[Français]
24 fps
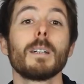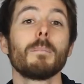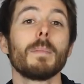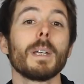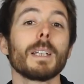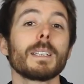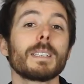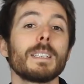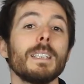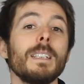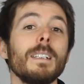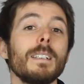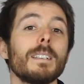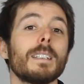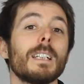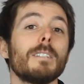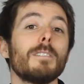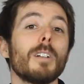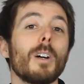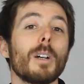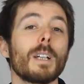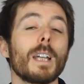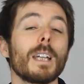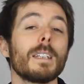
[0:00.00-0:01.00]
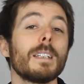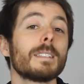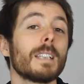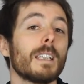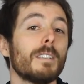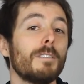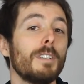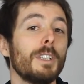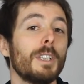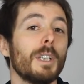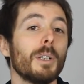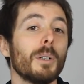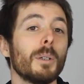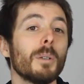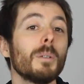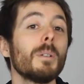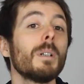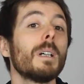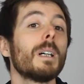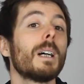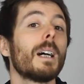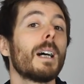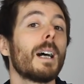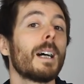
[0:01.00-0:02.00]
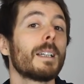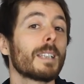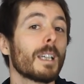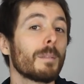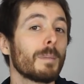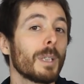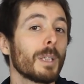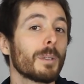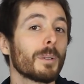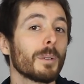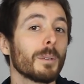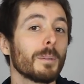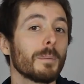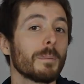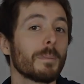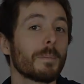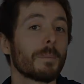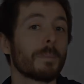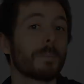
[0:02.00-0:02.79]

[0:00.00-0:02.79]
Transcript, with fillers: Merci d'avoir regardé cette vidéo, à très bientôt.